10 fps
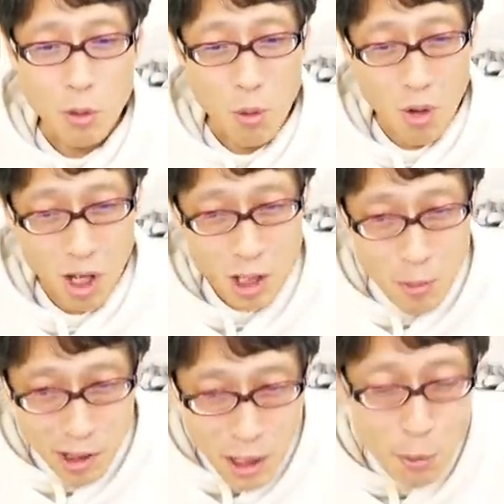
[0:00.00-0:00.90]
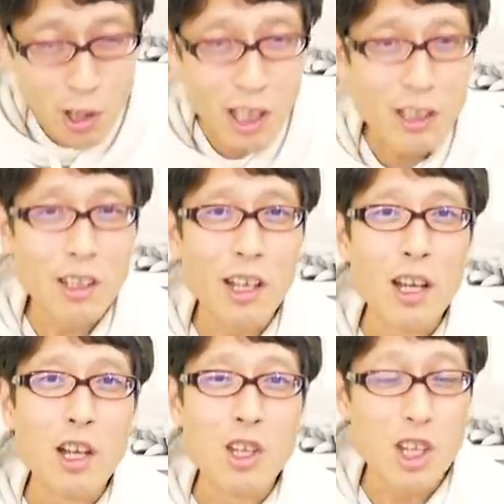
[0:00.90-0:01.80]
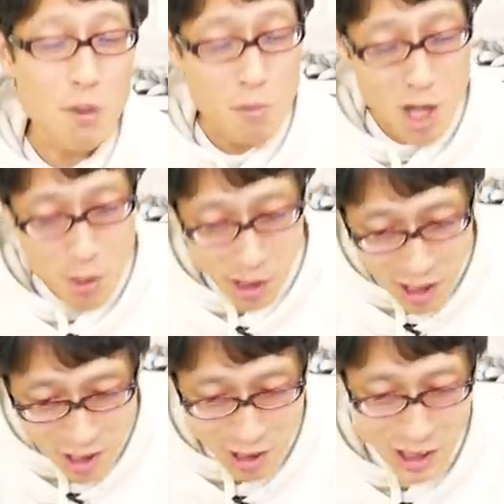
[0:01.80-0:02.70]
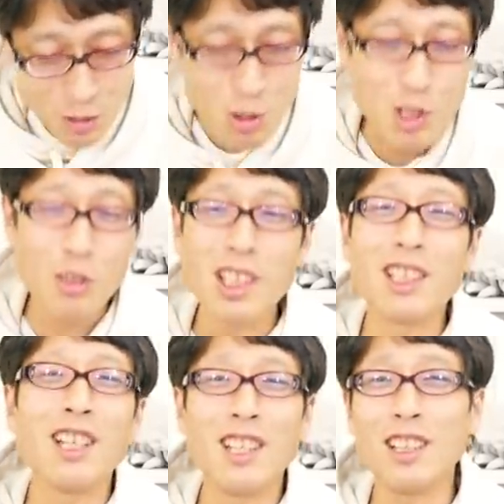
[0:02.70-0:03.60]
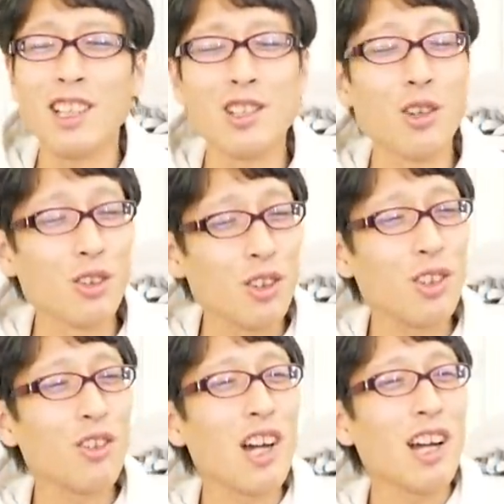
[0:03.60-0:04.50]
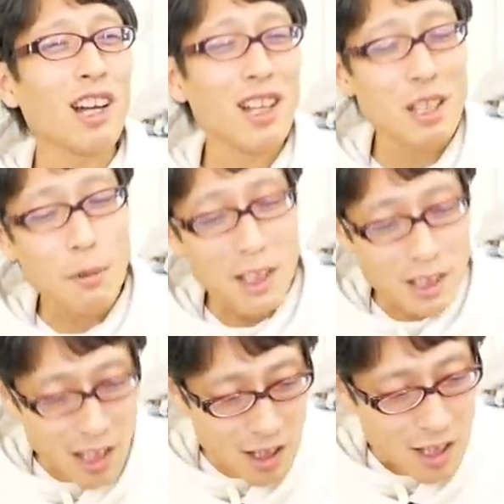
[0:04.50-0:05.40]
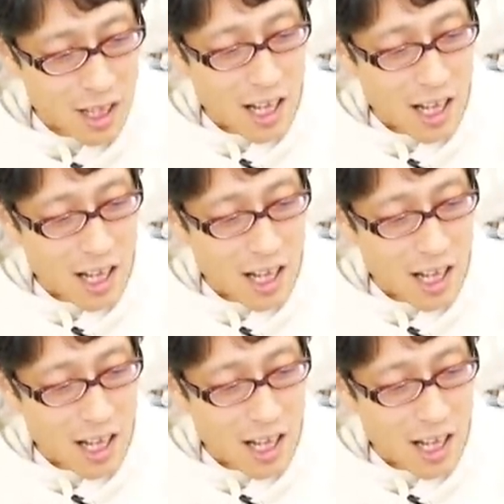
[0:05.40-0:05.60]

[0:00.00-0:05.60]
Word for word: お金までもらって、任命までされて後ろ盾になって、その人あからさまにね、